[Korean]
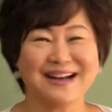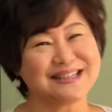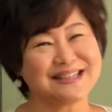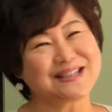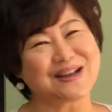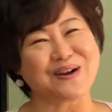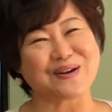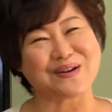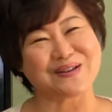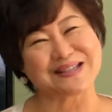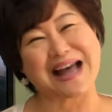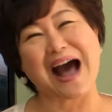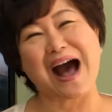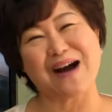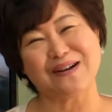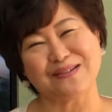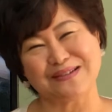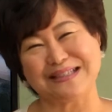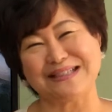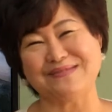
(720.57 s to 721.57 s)
서로
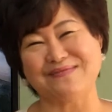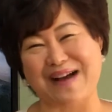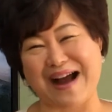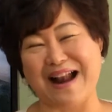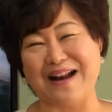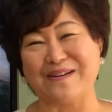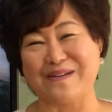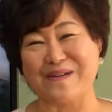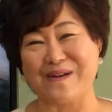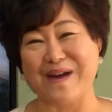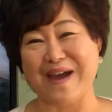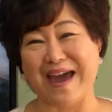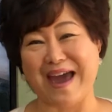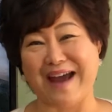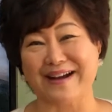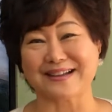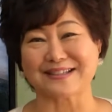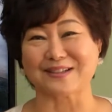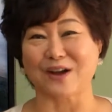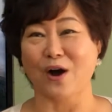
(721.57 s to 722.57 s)
싸우지 말고 해
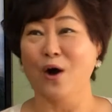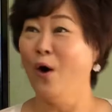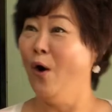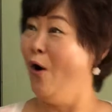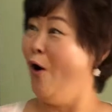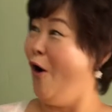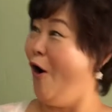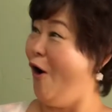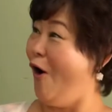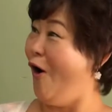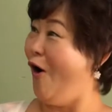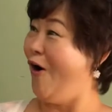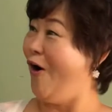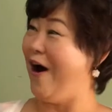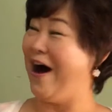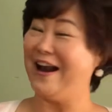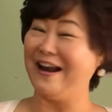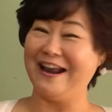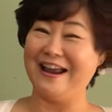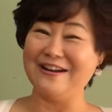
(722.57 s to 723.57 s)
그래서 어
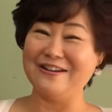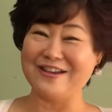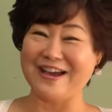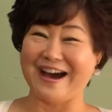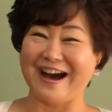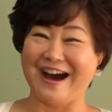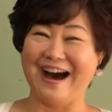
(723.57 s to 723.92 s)
할렐루야